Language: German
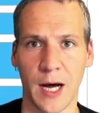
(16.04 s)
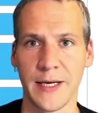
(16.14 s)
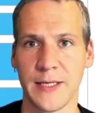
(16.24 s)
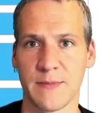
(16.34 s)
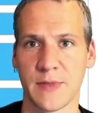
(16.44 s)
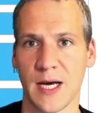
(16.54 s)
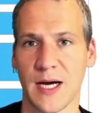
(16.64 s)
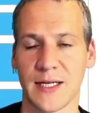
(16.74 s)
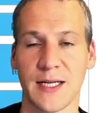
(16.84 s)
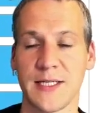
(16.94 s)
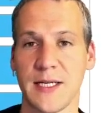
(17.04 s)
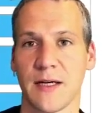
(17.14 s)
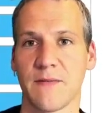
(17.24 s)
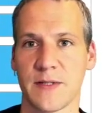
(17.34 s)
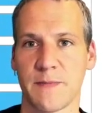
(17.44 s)
an diesem Tag, dass
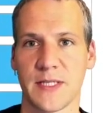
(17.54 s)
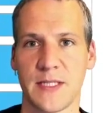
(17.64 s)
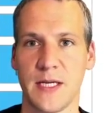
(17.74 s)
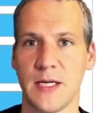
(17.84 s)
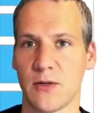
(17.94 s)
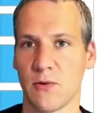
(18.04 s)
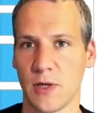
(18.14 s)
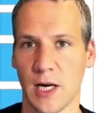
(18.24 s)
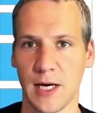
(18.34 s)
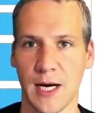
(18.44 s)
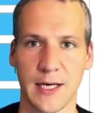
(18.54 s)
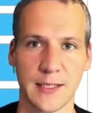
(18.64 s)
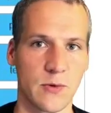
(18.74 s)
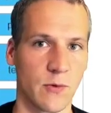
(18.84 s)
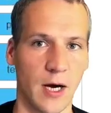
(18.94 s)
irgendwas passiert oder
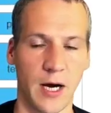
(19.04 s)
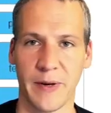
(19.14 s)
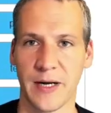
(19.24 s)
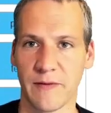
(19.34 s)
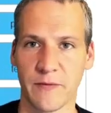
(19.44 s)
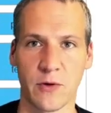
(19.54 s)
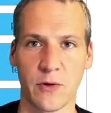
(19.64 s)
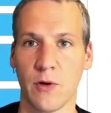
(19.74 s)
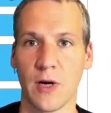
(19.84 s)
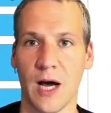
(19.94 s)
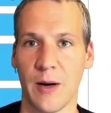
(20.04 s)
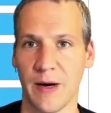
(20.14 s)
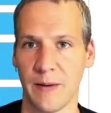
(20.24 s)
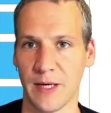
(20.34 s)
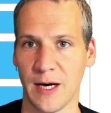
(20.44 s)
nachts oder einmal in der Woche oder einmal
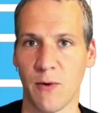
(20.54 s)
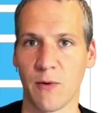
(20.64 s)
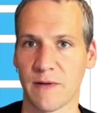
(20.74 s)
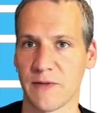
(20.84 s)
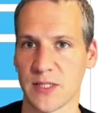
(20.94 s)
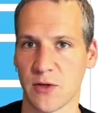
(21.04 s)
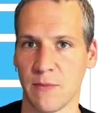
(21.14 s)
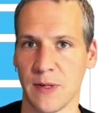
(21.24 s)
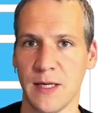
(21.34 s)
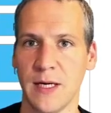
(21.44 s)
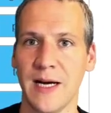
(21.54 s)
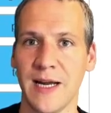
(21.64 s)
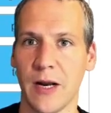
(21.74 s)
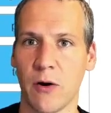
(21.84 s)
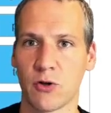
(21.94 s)
im Jahr oder was auch immer,
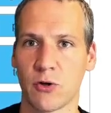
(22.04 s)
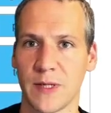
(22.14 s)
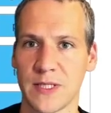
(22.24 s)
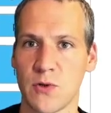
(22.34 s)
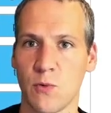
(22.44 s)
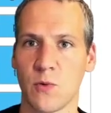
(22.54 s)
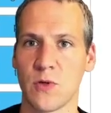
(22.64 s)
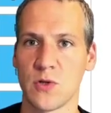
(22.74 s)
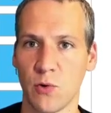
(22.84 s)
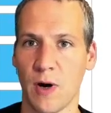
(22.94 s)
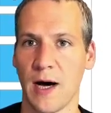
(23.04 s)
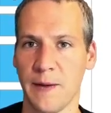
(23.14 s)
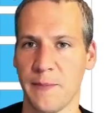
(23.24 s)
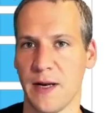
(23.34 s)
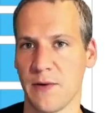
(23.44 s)
eine Automation soll nur
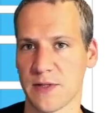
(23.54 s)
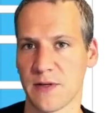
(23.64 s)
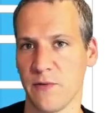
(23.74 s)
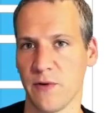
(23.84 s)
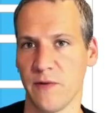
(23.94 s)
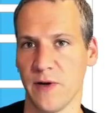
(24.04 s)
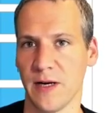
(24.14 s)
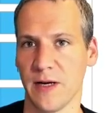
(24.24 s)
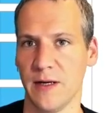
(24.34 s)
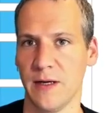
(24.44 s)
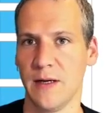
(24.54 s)
einmal ausgeführt werden.